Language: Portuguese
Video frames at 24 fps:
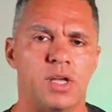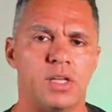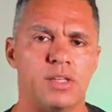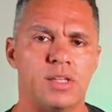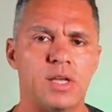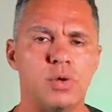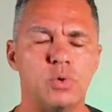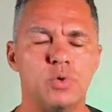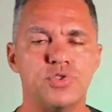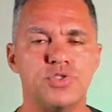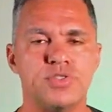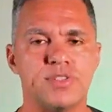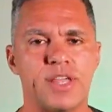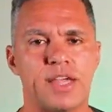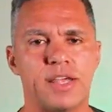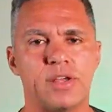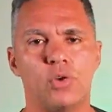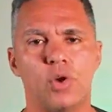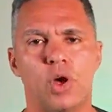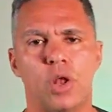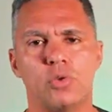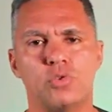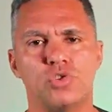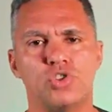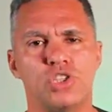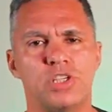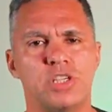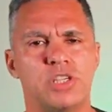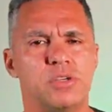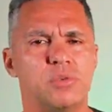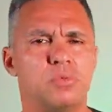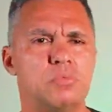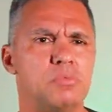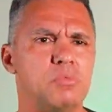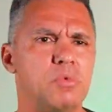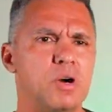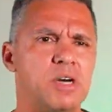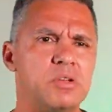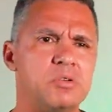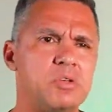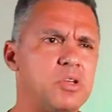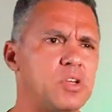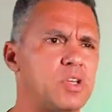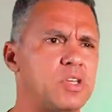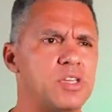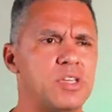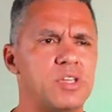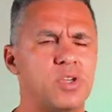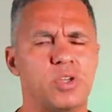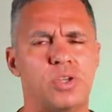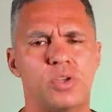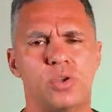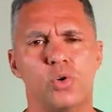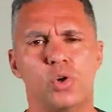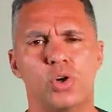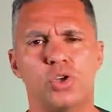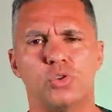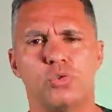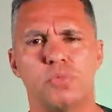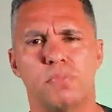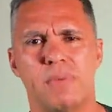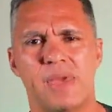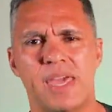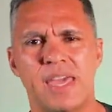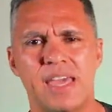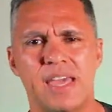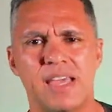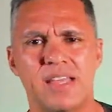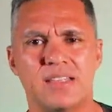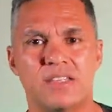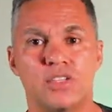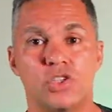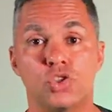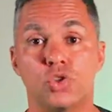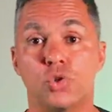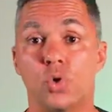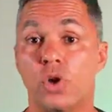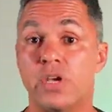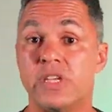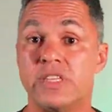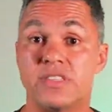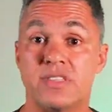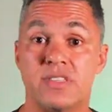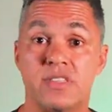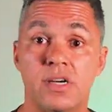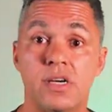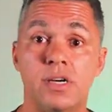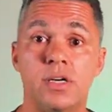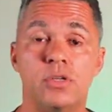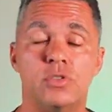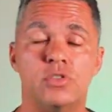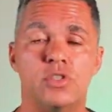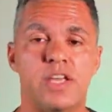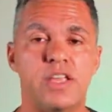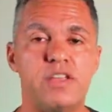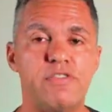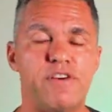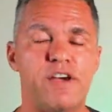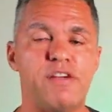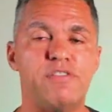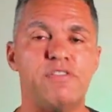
tem curso de tecnólogo de um ano e, e oito meses, de dois anos, aí vai